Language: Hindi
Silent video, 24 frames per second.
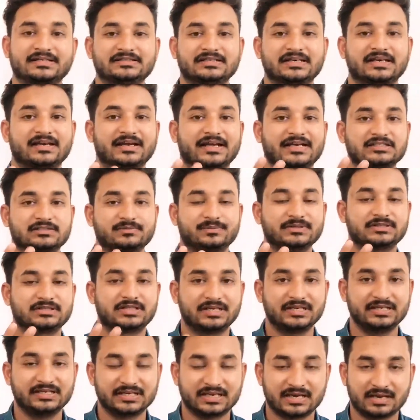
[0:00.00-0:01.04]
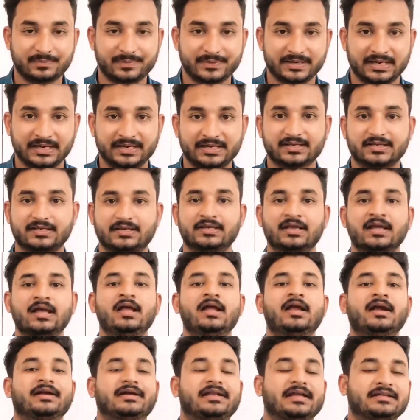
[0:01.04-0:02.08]
टेंजेंट लाइंस भी थ्री यहाँ पे आएंगी
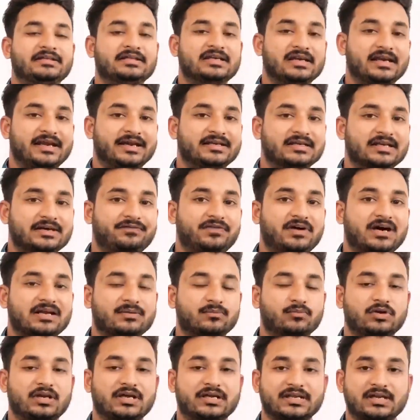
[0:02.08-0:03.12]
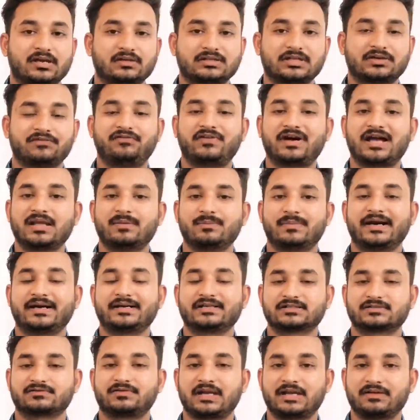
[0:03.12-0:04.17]
टेंजेंट लाइन का फार्मूला क्या होता है वाई
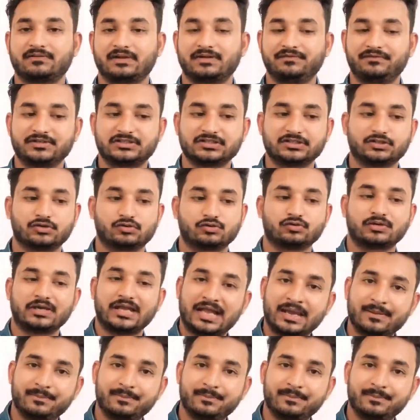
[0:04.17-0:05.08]
माइनस वाई वन विच इज इक्वल टू